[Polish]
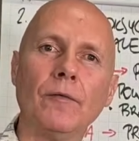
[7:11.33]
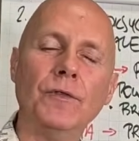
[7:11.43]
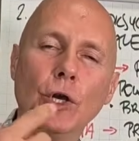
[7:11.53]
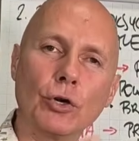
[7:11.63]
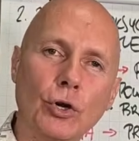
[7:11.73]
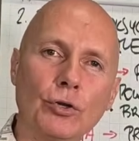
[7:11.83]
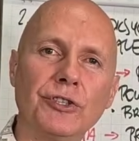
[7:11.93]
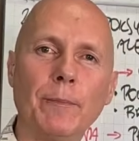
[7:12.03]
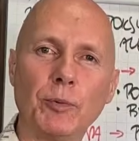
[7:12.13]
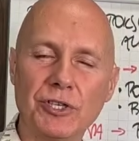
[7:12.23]

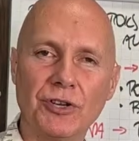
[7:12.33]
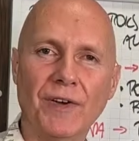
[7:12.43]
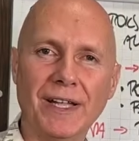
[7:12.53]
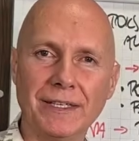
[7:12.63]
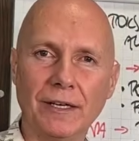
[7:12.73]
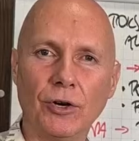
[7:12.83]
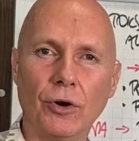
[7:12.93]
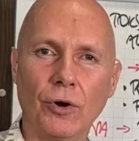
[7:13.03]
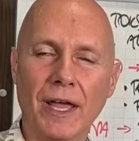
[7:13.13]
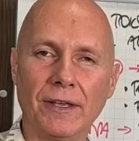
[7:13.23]
Wielokrotne podgrzewanie tego
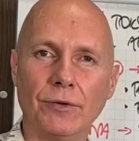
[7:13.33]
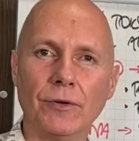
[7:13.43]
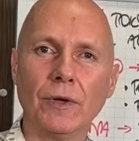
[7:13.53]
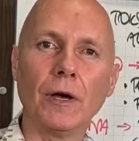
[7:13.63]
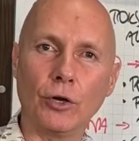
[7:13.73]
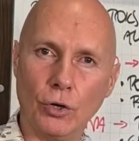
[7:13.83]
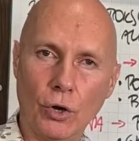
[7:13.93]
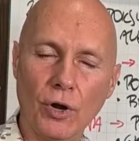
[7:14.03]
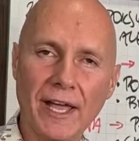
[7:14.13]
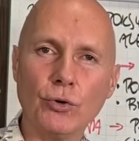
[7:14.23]
oleju, ro
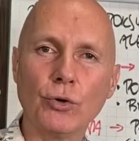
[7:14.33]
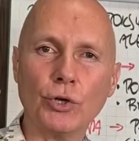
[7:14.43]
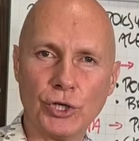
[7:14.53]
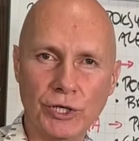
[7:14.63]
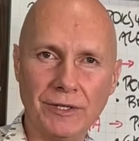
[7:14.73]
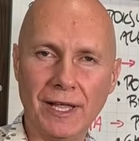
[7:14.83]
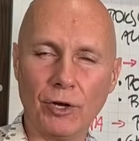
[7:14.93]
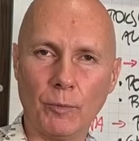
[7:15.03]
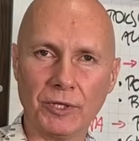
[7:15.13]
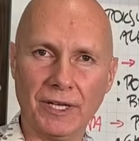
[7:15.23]
oleju
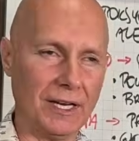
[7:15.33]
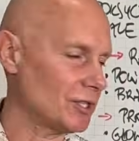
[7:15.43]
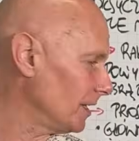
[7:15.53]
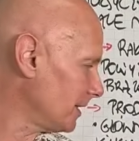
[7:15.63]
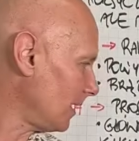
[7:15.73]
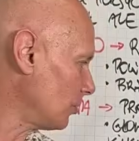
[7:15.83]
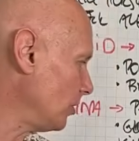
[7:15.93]
roślinnego, podkreślę, tak?